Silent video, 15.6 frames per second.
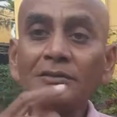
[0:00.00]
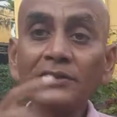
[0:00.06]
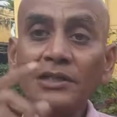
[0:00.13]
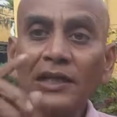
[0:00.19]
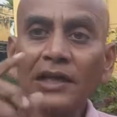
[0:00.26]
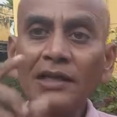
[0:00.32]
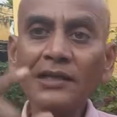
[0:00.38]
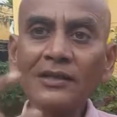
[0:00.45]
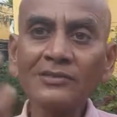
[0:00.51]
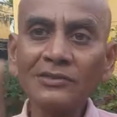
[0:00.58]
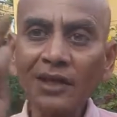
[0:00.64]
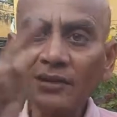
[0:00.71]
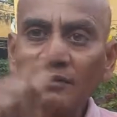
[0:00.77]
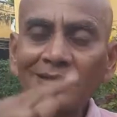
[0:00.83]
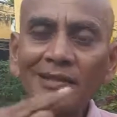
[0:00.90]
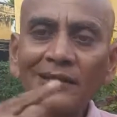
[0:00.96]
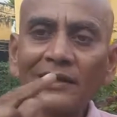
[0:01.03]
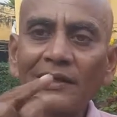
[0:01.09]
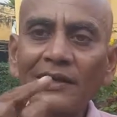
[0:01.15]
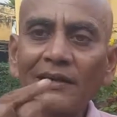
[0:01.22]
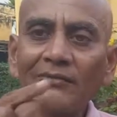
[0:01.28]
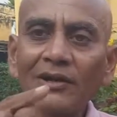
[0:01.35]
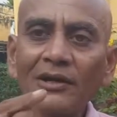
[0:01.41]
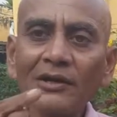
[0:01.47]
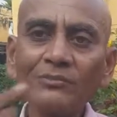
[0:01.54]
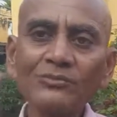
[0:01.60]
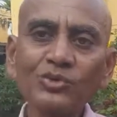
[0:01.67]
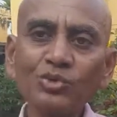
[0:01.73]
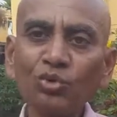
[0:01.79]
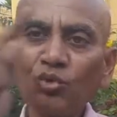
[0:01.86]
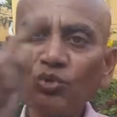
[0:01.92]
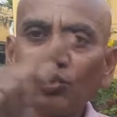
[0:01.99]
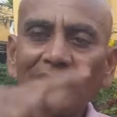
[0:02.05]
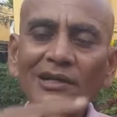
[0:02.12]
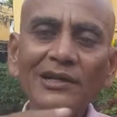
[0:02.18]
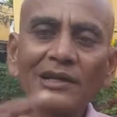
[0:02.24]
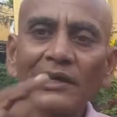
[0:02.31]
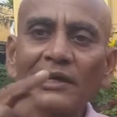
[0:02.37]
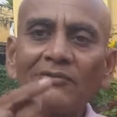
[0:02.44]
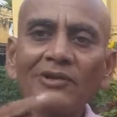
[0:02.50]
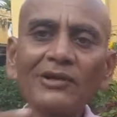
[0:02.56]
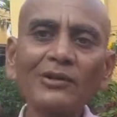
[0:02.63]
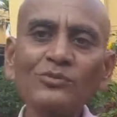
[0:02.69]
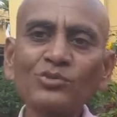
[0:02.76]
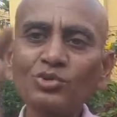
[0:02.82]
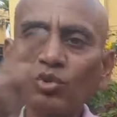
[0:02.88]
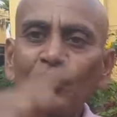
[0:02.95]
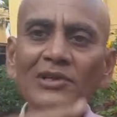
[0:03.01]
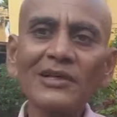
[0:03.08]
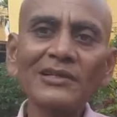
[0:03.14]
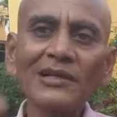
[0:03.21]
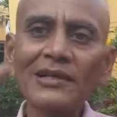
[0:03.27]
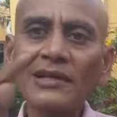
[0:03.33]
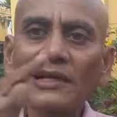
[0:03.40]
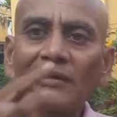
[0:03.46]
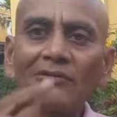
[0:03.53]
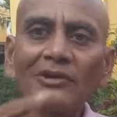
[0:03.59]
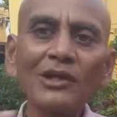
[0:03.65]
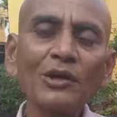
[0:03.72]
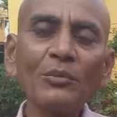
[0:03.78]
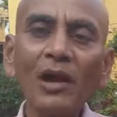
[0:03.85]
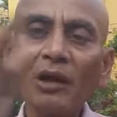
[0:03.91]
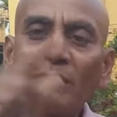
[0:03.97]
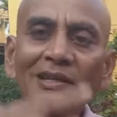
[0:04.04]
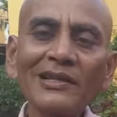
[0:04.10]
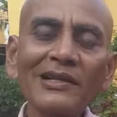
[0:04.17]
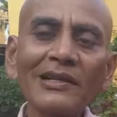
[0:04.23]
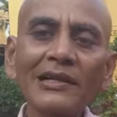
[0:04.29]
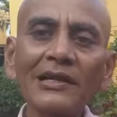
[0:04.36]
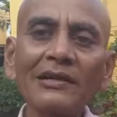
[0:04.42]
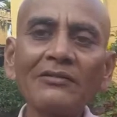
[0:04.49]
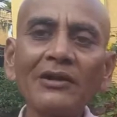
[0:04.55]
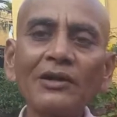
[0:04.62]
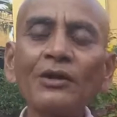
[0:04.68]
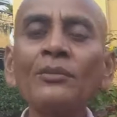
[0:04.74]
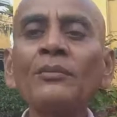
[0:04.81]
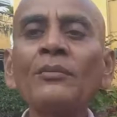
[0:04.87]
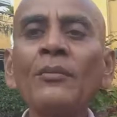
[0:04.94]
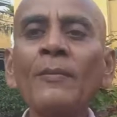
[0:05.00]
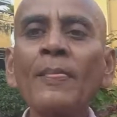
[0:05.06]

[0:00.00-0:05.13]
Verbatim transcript: ஜீரநீர் சாந்தத்தில் இருக்க வேண்டும் சூன்யத்தில் இருக்க வேண்டும் சுழியத்தில் இருக்க வேண்டும் அமைதியில் இருக்க வேண்டும்